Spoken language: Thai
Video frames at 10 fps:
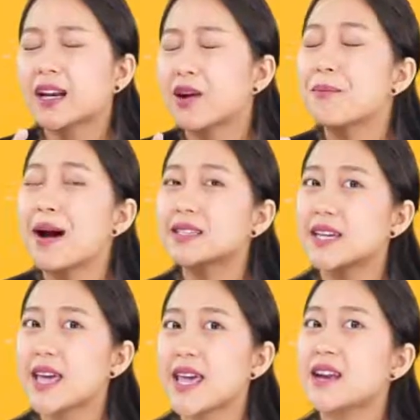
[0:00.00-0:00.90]
ลเรามัก
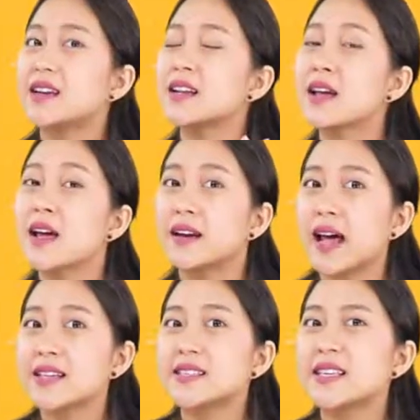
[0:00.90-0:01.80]
จะเห็นใน
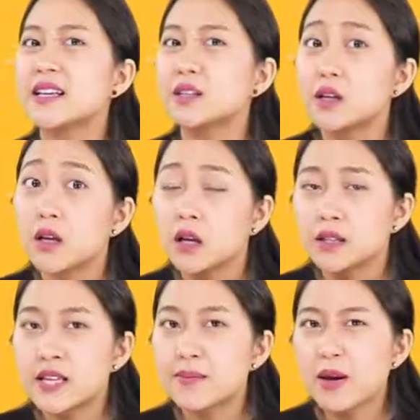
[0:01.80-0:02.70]
สิ่ง
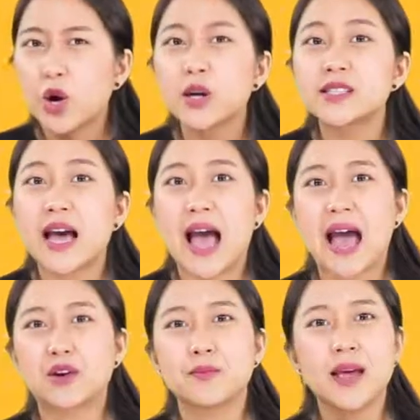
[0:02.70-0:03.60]
ที่ไม่ค่อยสะอา
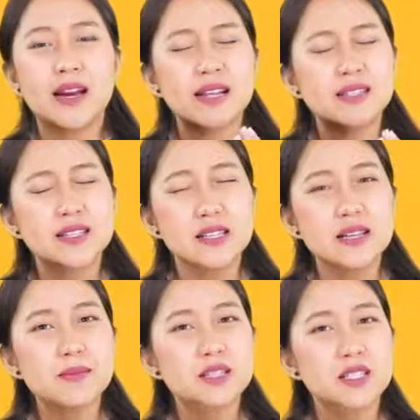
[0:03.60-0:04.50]
ดถูกไหมในสิ่ง
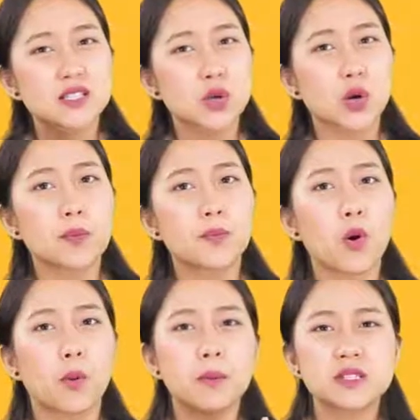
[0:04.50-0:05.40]
ที่มันจะสกปร
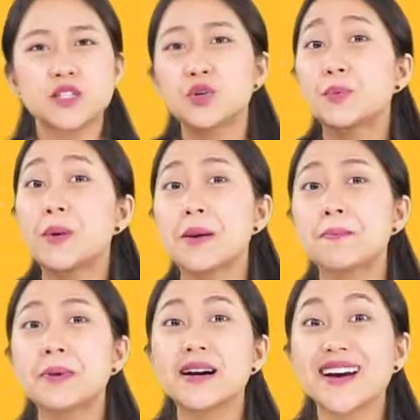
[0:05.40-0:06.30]
กมันจะดู
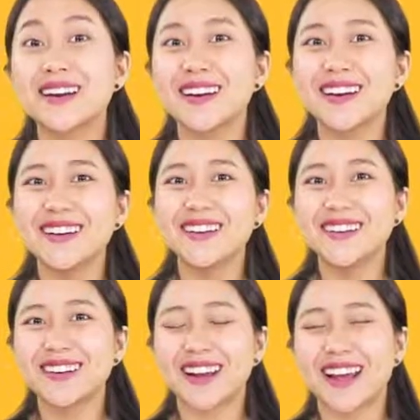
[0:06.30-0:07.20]
เปื้อนๆนิดนึ
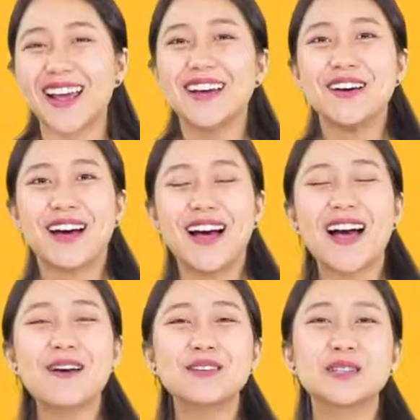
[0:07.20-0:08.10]
งนะคะ
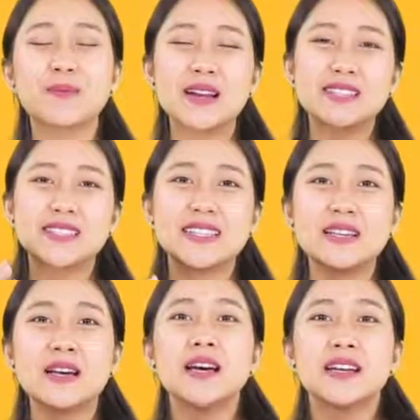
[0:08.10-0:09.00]
มันจะเป็นสี
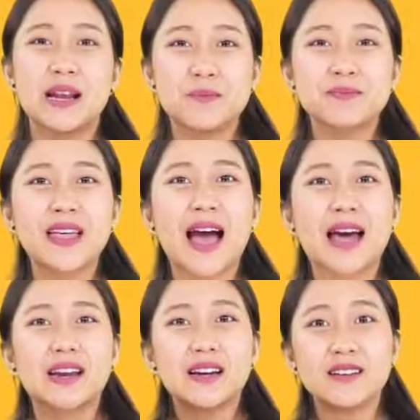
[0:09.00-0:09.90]
น้ำตา
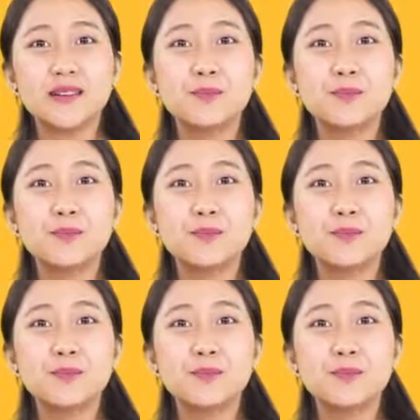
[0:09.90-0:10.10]
ลหรื